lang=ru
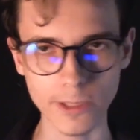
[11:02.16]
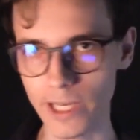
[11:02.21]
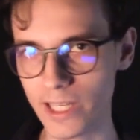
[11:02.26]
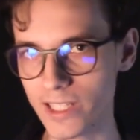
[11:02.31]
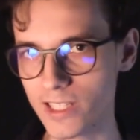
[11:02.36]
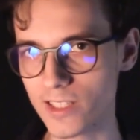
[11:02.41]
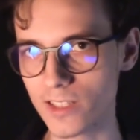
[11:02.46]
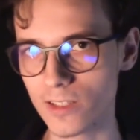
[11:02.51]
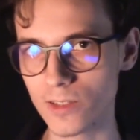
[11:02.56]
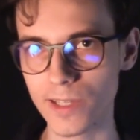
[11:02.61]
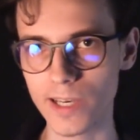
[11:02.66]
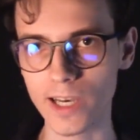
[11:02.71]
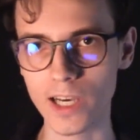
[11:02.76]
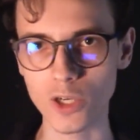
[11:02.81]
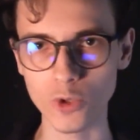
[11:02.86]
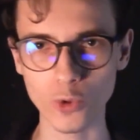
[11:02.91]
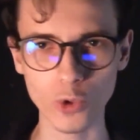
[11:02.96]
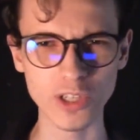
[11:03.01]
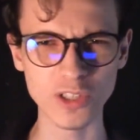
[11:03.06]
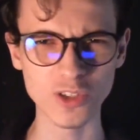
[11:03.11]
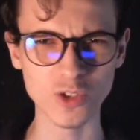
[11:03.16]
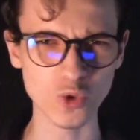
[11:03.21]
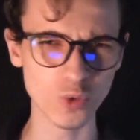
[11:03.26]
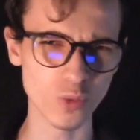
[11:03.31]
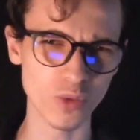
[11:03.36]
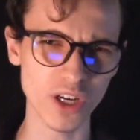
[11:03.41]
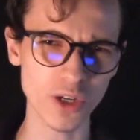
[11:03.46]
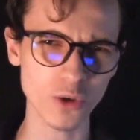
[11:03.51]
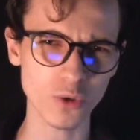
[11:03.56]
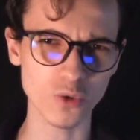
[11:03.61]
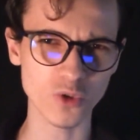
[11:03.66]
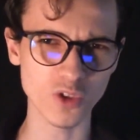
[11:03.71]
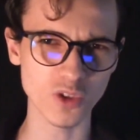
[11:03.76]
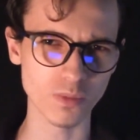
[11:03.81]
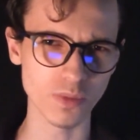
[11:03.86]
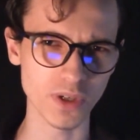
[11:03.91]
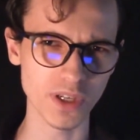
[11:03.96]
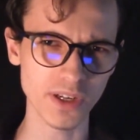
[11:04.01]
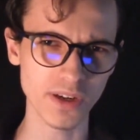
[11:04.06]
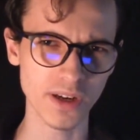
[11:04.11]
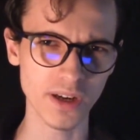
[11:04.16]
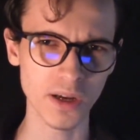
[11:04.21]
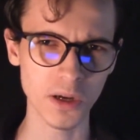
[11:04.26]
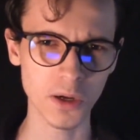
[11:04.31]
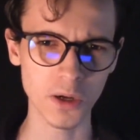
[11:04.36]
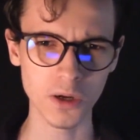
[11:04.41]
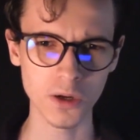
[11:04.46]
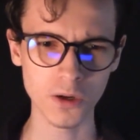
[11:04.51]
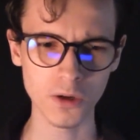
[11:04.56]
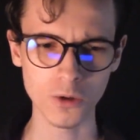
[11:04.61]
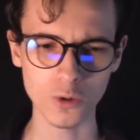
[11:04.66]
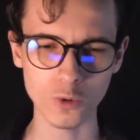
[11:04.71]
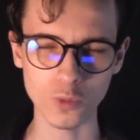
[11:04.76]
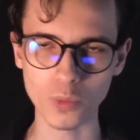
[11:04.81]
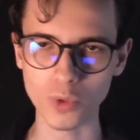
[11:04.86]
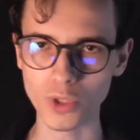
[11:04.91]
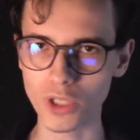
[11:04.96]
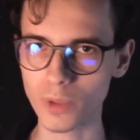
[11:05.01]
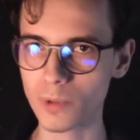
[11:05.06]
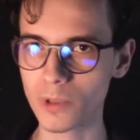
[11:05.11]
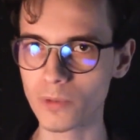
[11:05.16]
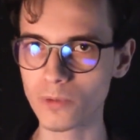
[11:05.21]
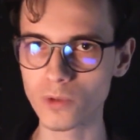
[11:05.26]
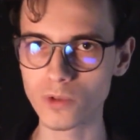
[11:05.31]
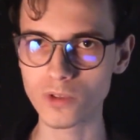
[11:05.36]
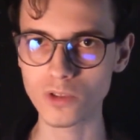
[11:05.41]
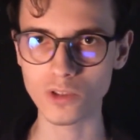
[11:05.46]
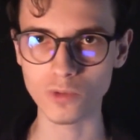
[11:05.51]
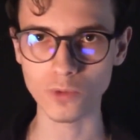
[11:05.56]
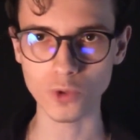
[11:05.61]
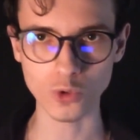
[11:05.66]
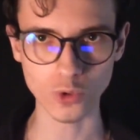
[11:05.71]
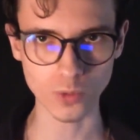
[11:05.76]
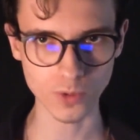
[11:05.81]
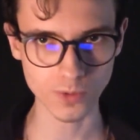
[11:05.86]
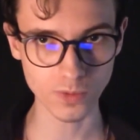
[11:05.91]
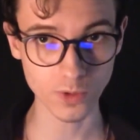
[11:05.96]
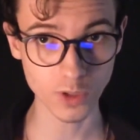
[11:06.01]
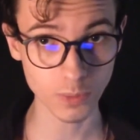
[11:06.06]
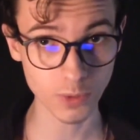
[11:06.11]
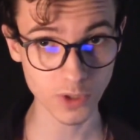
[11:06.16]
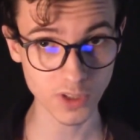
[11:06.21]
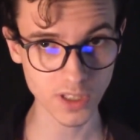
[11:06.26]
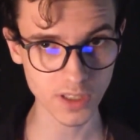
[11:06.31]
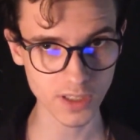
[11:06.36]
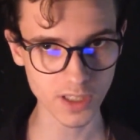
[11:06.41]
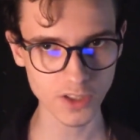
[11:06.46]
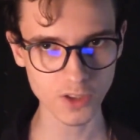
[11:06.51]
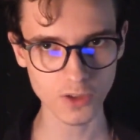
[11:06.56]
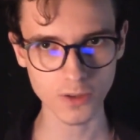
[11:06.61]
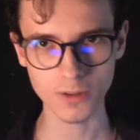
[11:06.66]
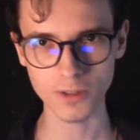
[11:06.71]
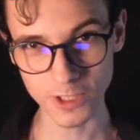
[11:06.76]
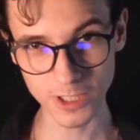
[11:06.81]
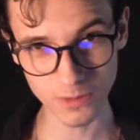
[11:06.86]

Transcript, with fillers: Наца на роли Субару, то теперь у меня появился свой собственный персонаж.